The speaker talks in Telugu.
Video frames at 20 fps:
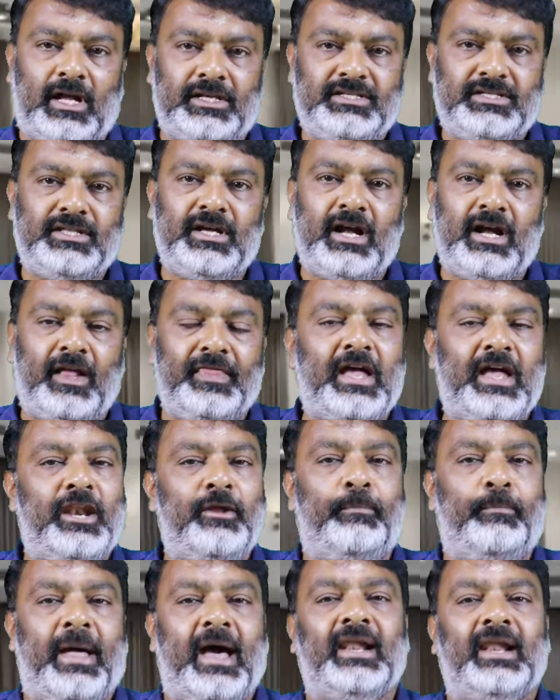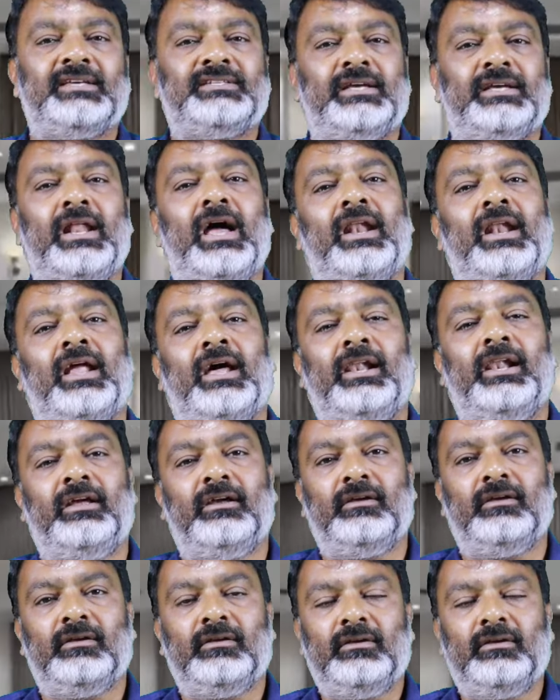ఖచ్చితంగా దాన్ని ప్యాలెస్ అనే అనాలి
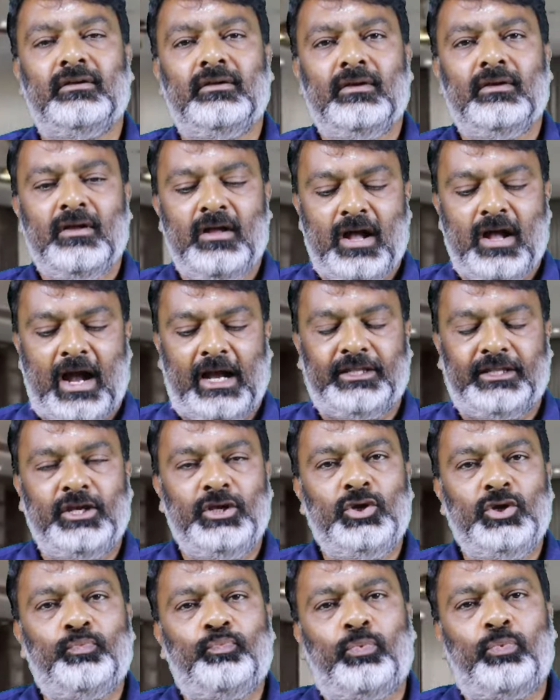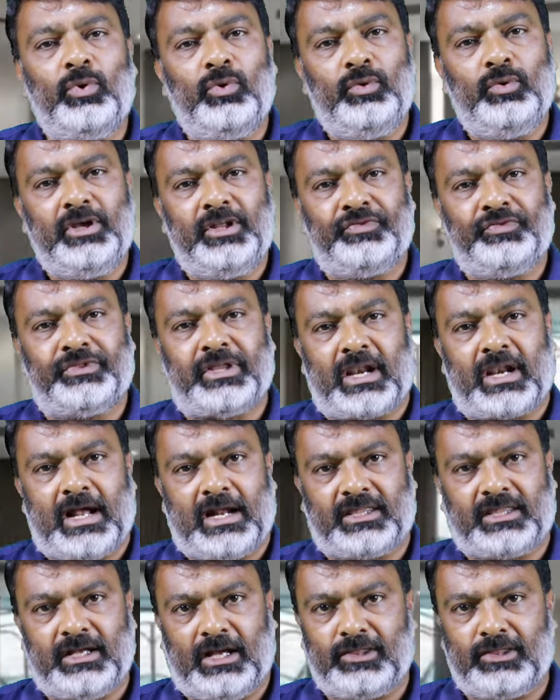అయితే ఇప్పుడు ఇంత
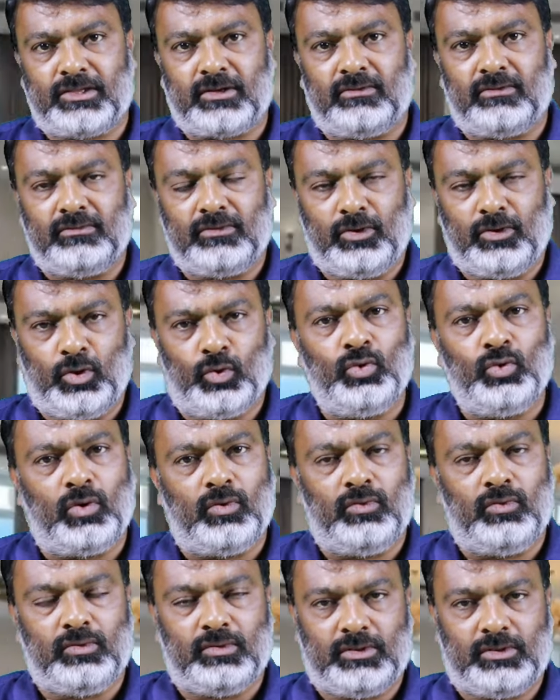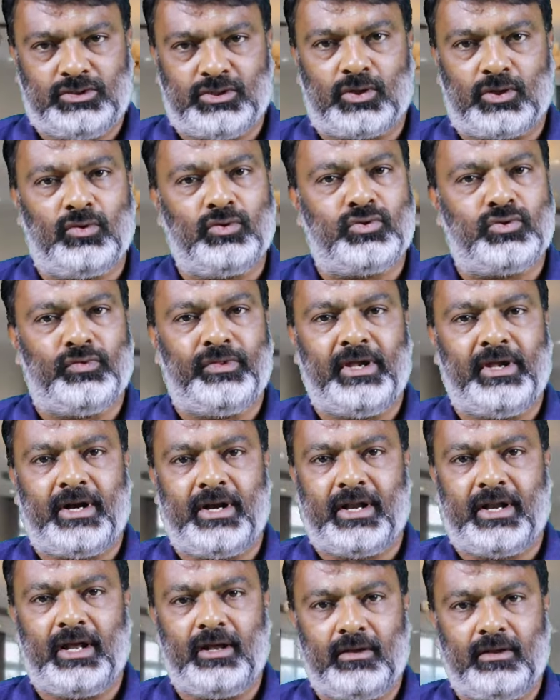రాద్ధాంతం ఎందుకు జరుగుతుంది
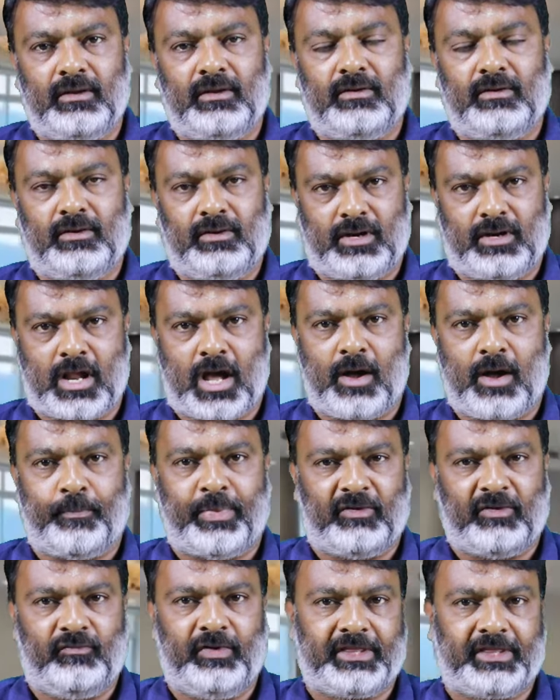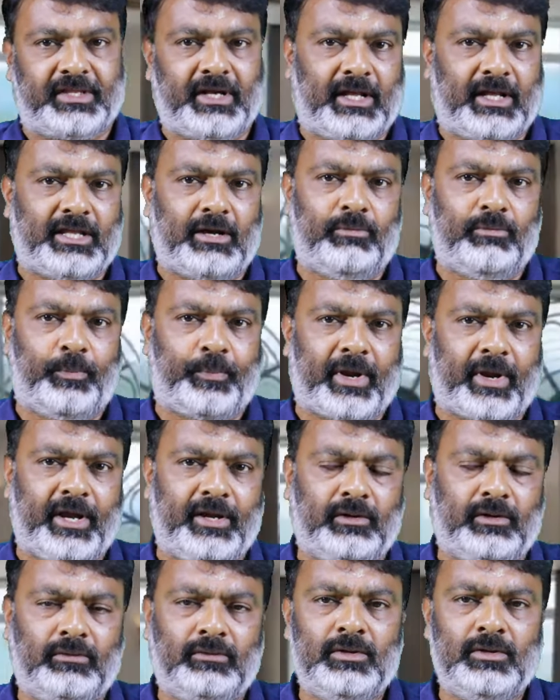అంటే నా వ్యక్తిగత
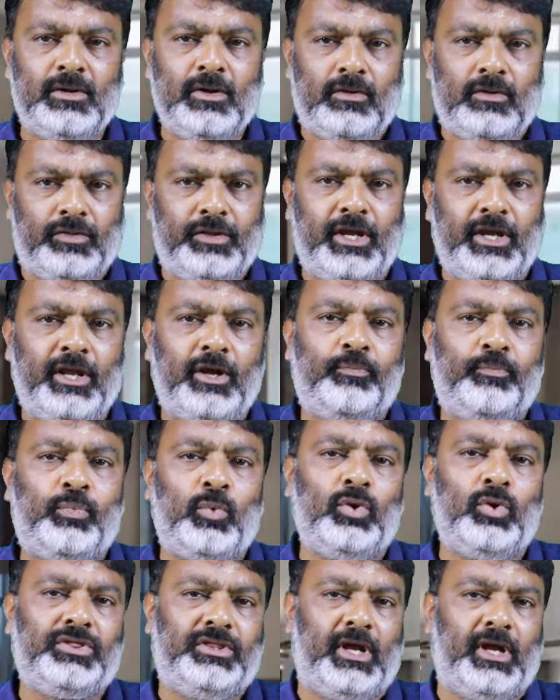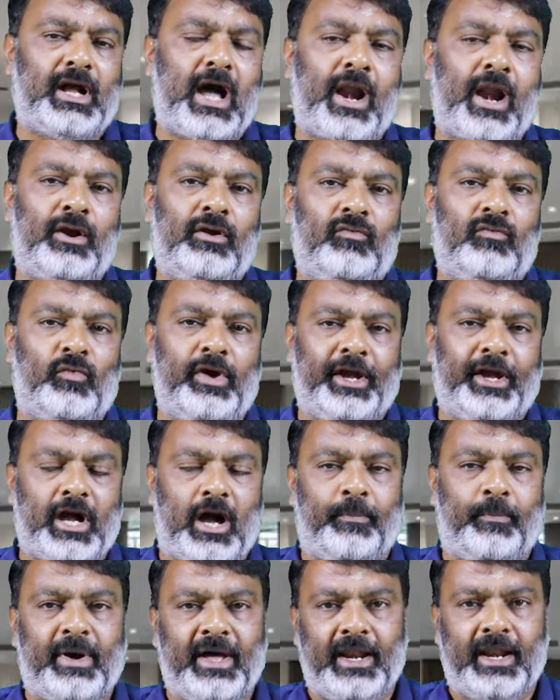అభిప్రాయం దీనికి పూర్తి కారణం
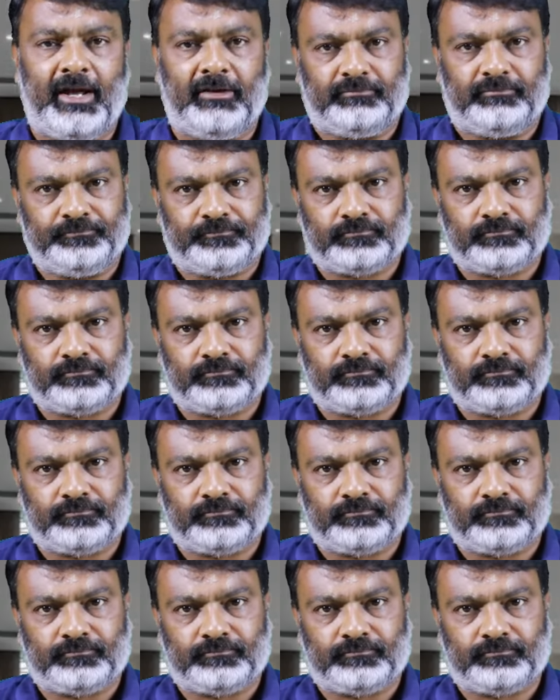వైకాపానే